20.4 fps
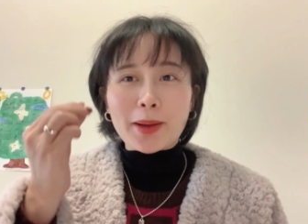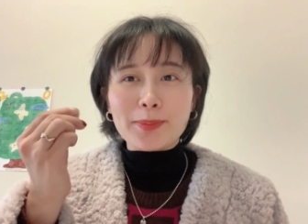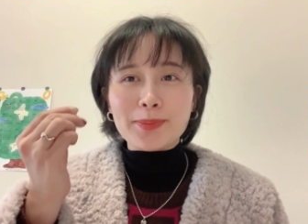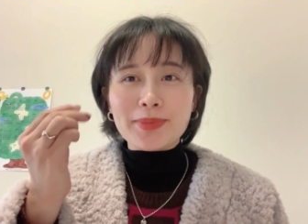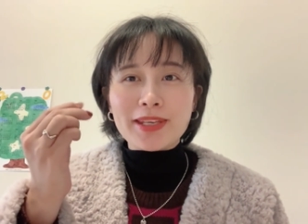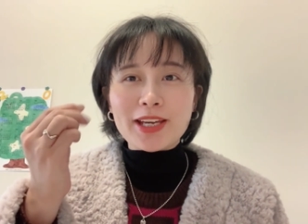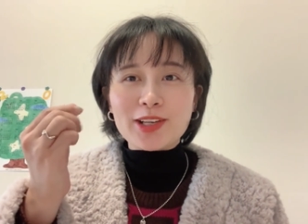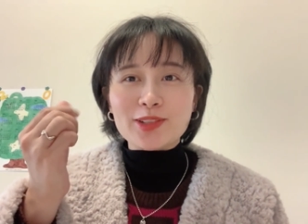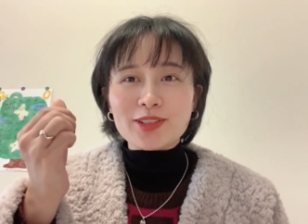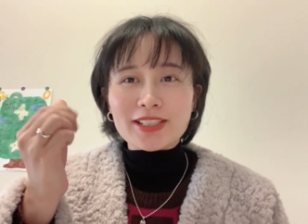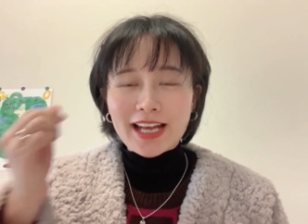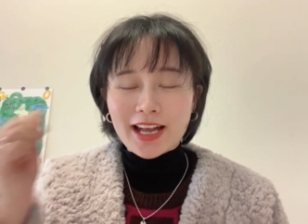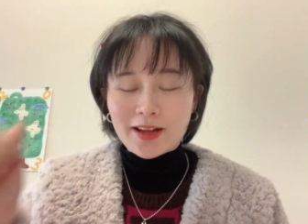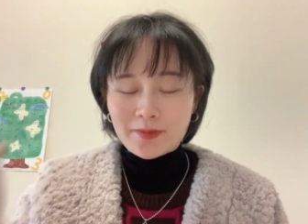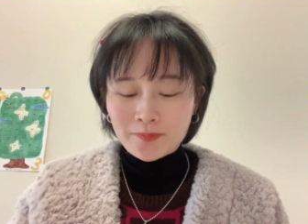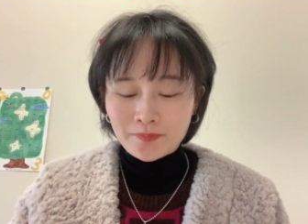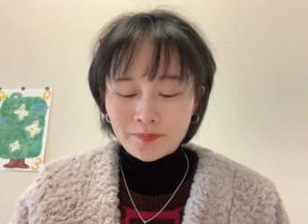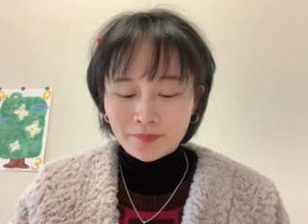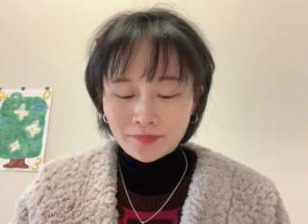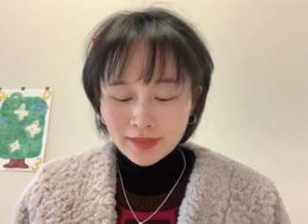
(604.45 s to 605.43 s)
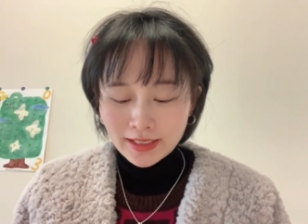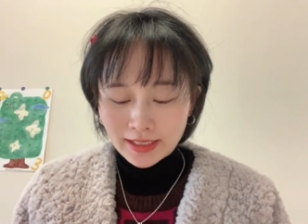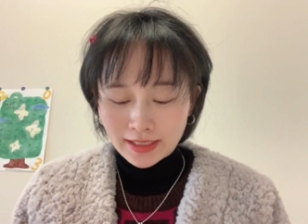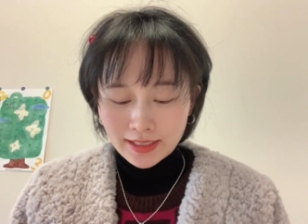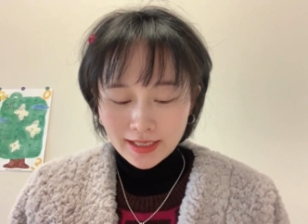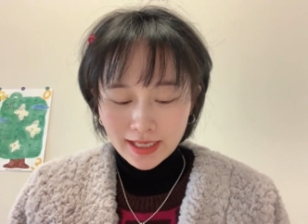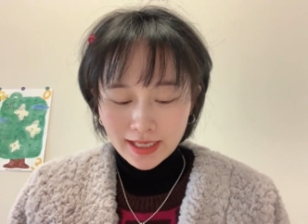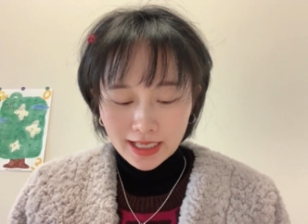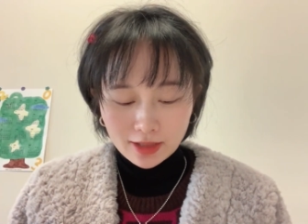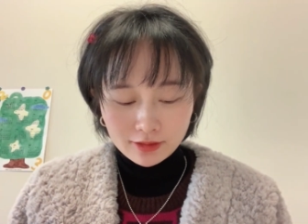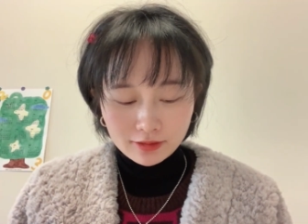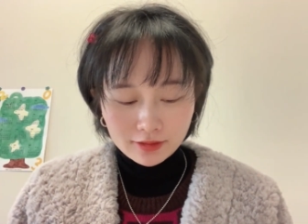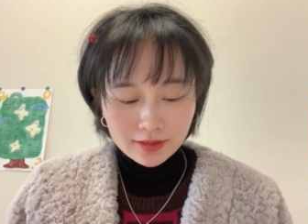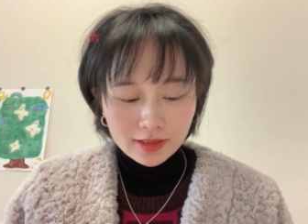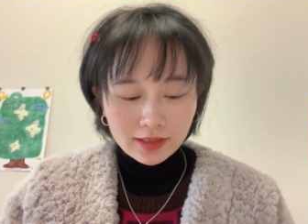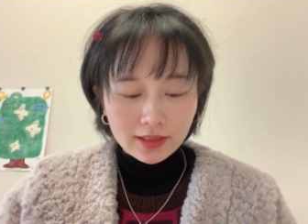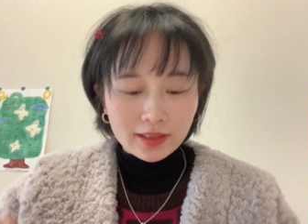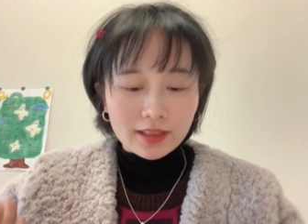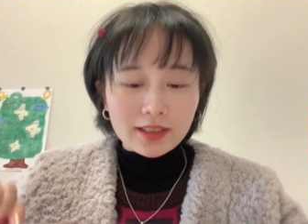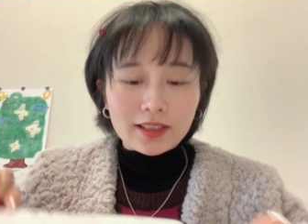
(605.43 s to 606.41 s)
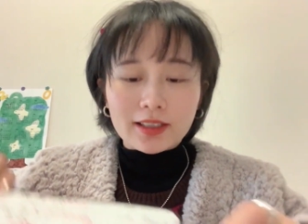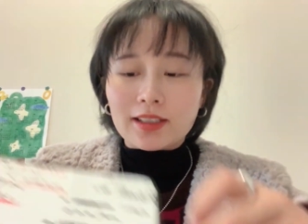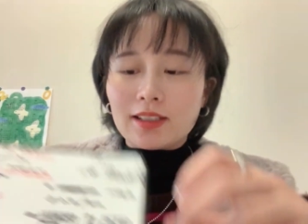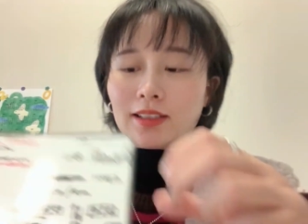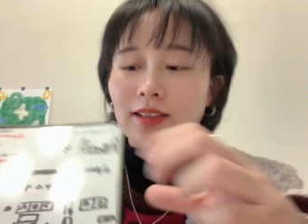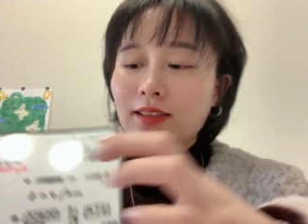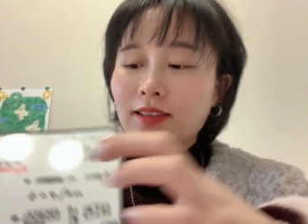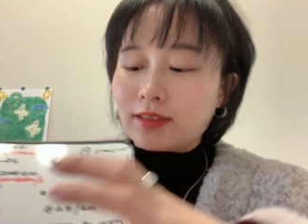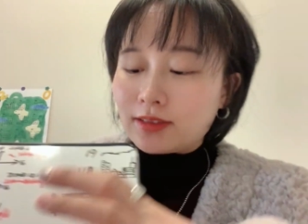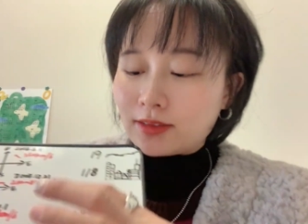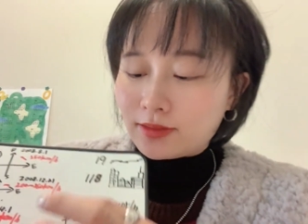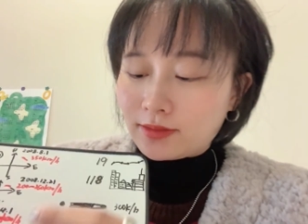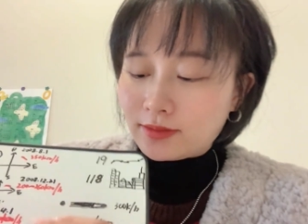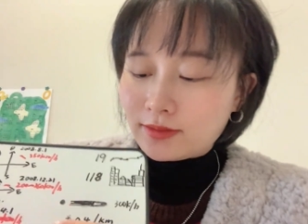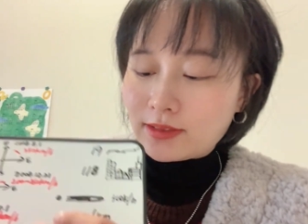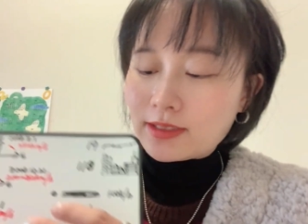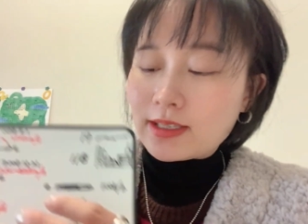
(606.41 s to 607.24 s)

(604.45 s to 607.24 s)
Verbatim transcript: 票价，好，呃，